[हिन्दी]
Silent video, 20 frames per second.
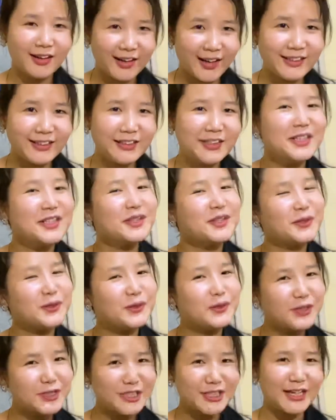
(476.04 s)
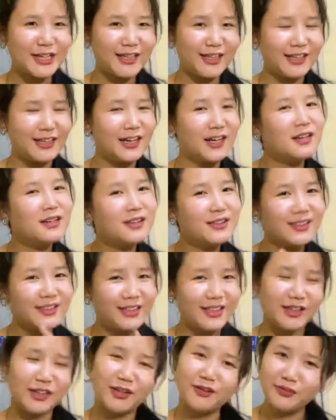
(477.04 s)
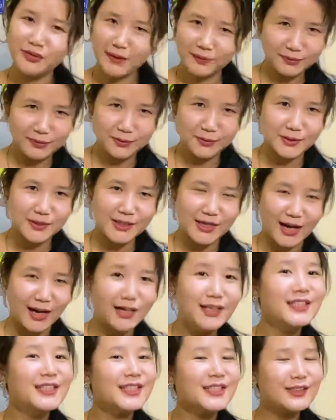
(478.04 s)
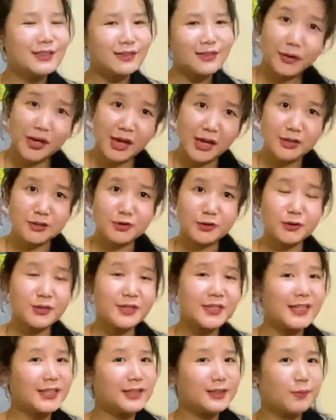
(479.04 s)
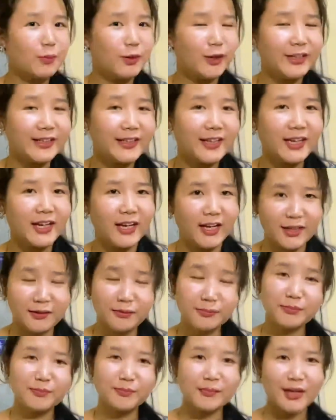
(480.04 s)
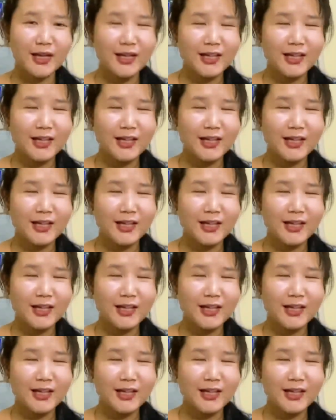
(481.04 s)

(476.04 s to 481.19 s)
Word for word: राइट तो खुश रहने का ये था फिफ्थ नुस्खा तो ओके सो सिक्स पॉइंट क्या है